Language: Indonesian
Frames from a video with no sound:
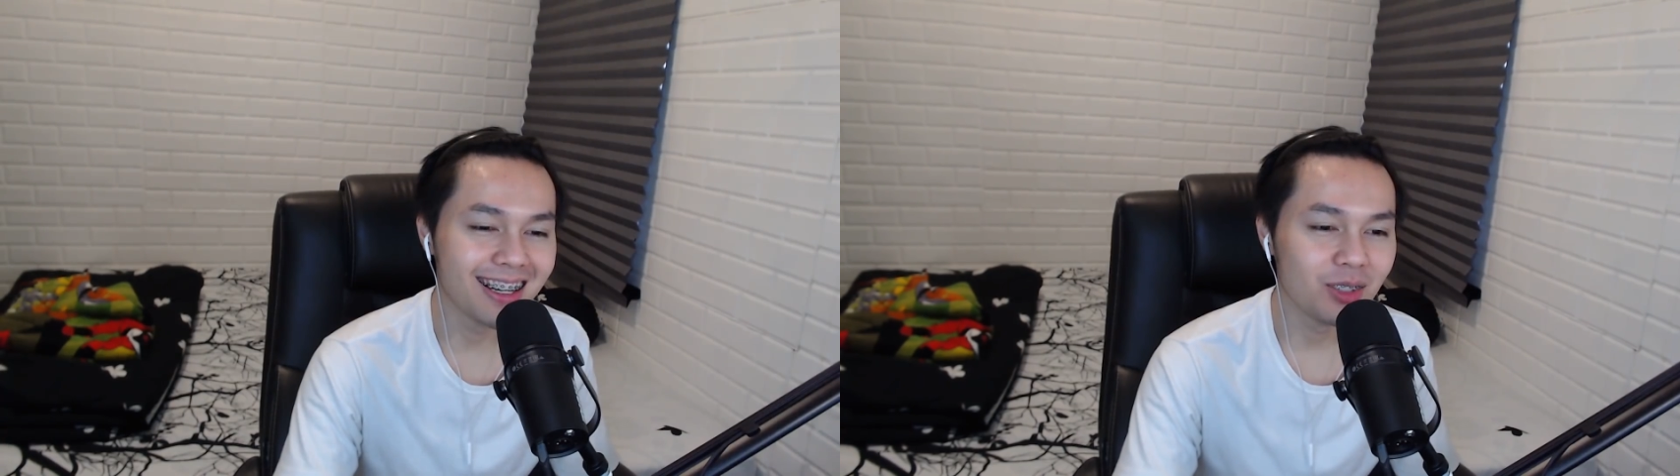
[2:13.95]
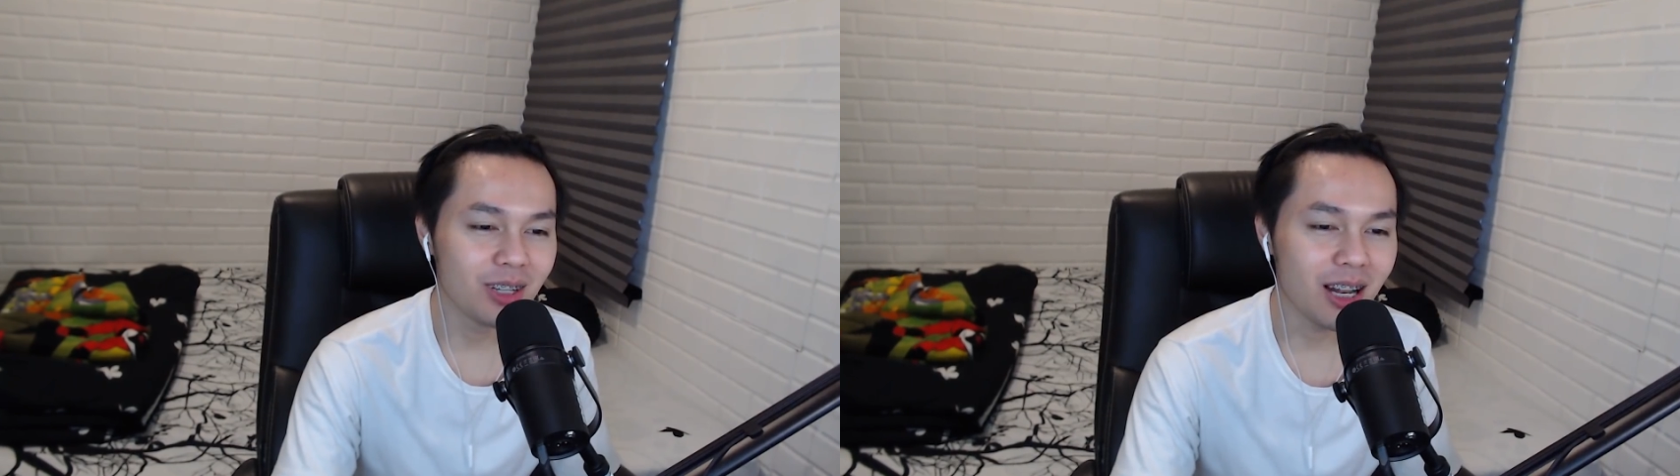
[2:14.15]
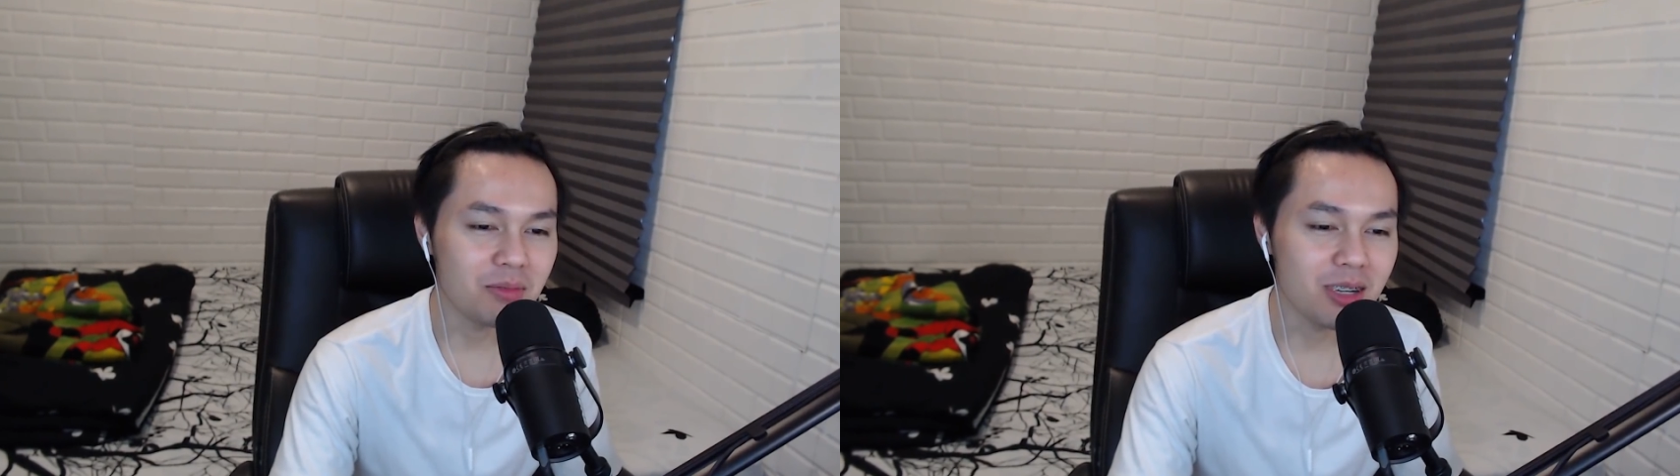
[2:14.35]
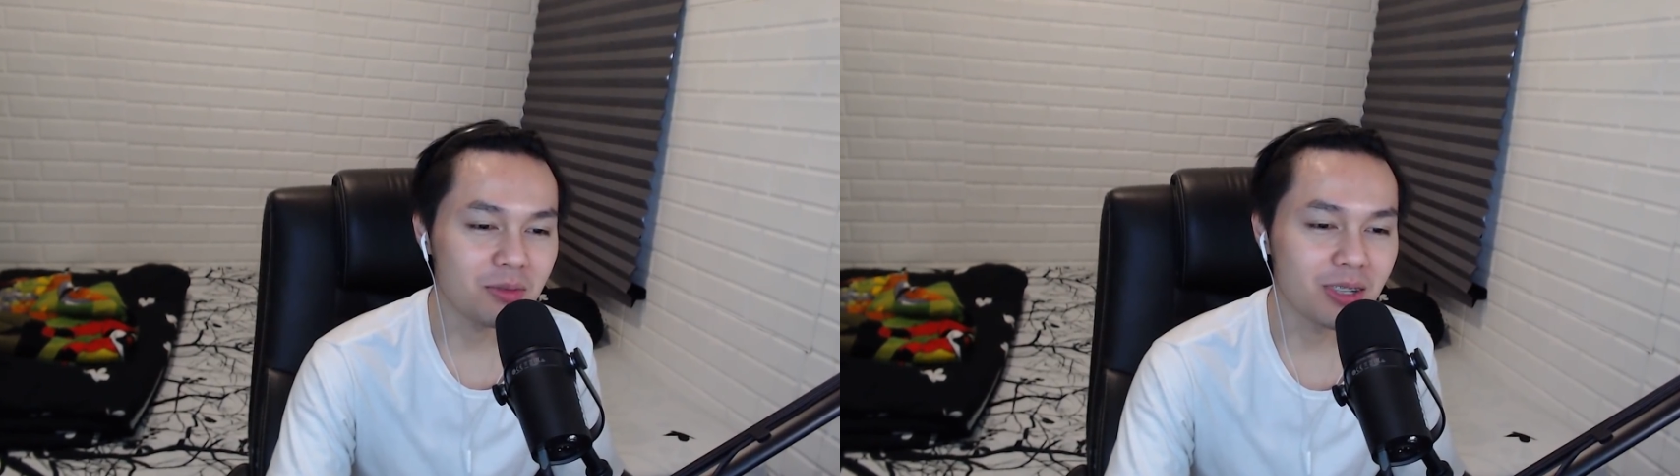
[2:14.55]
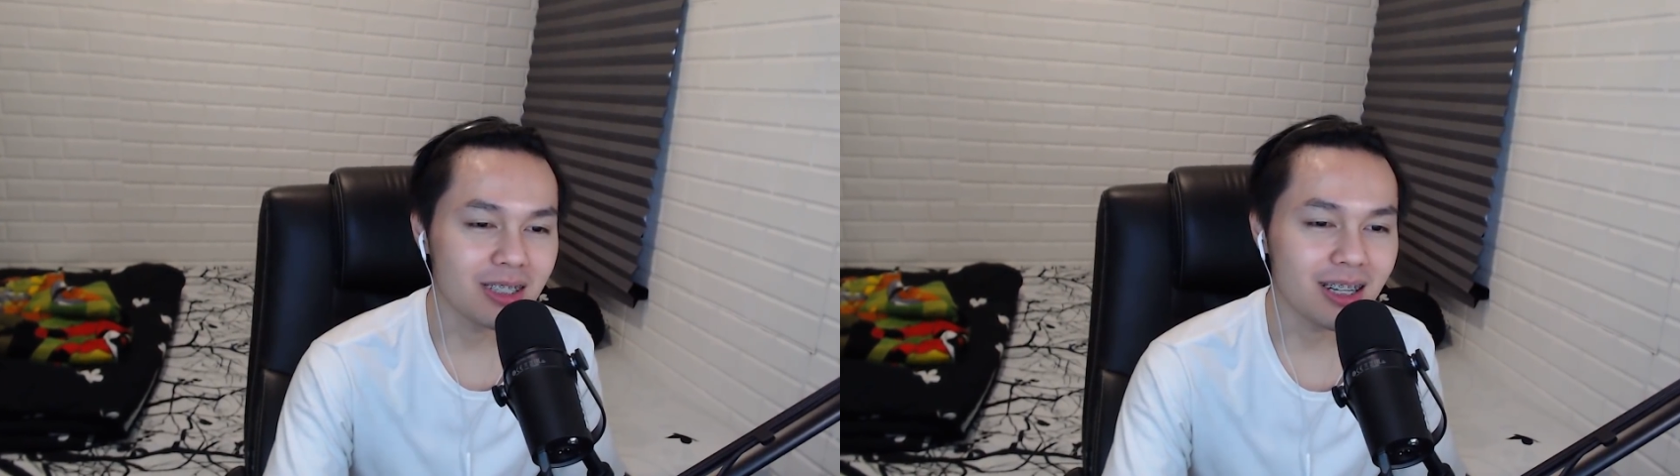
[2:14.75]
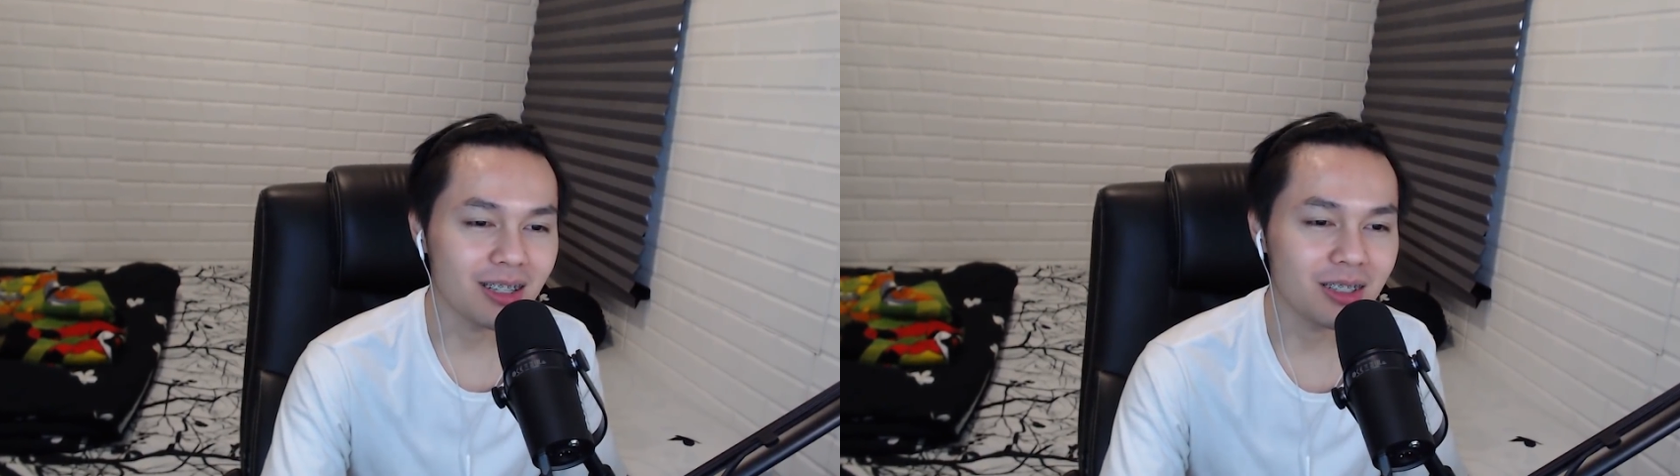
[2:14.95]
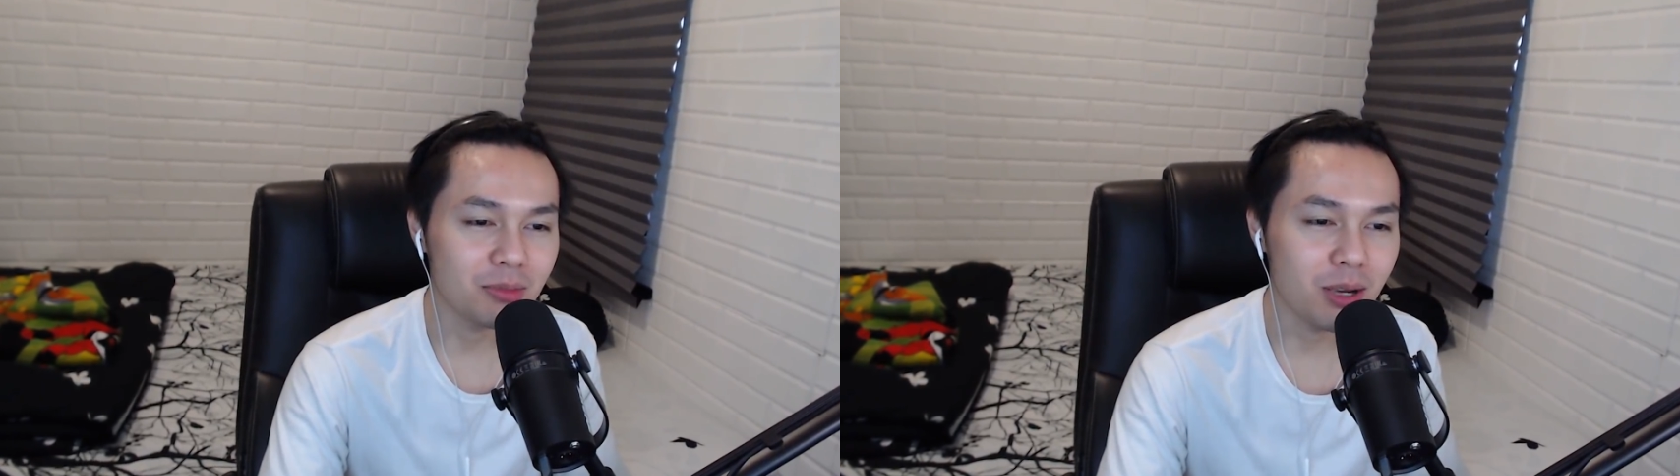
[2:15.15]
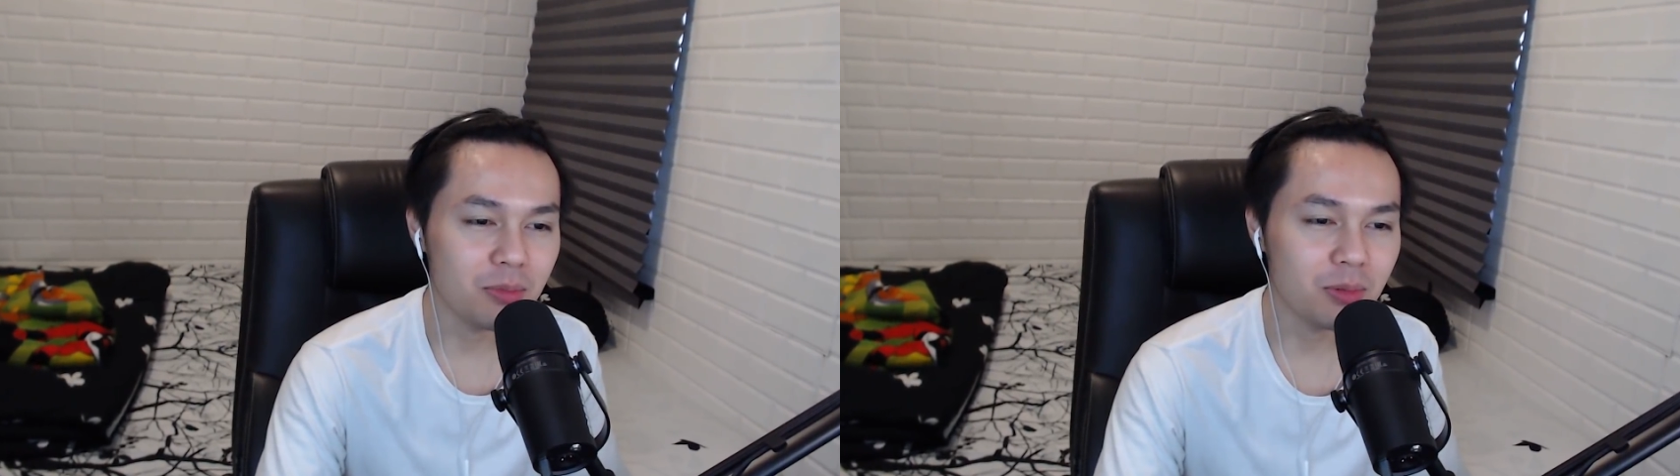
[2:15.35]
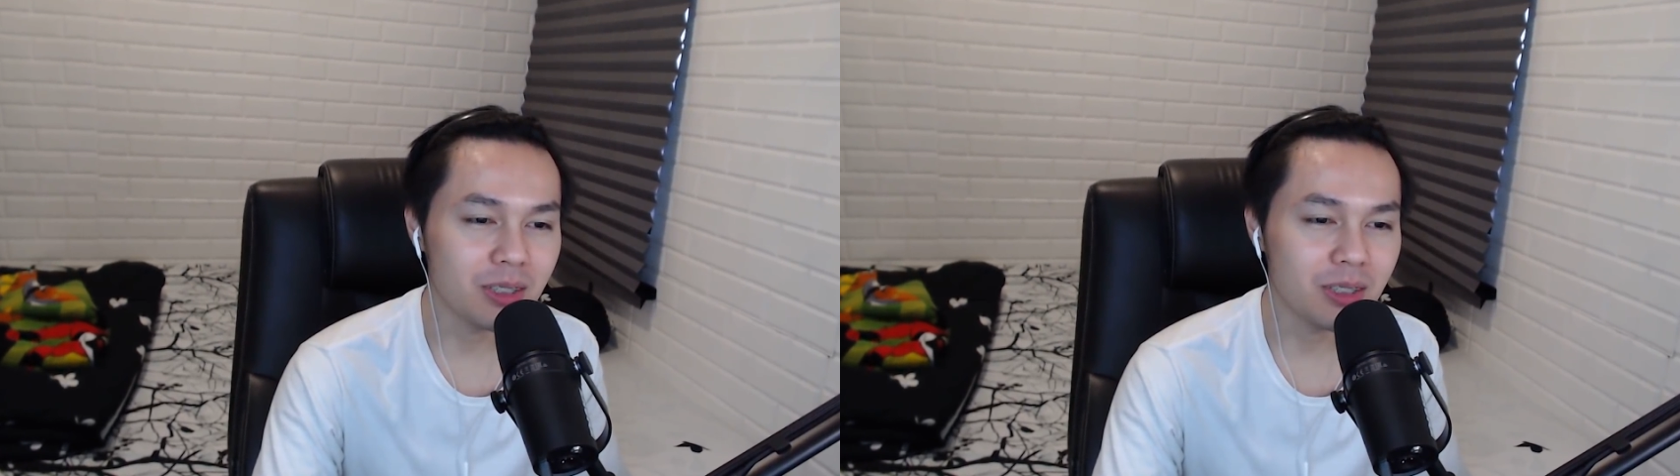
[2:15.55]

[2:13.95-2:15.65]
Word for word: Gue udah lama nggak main ke akunnya Papap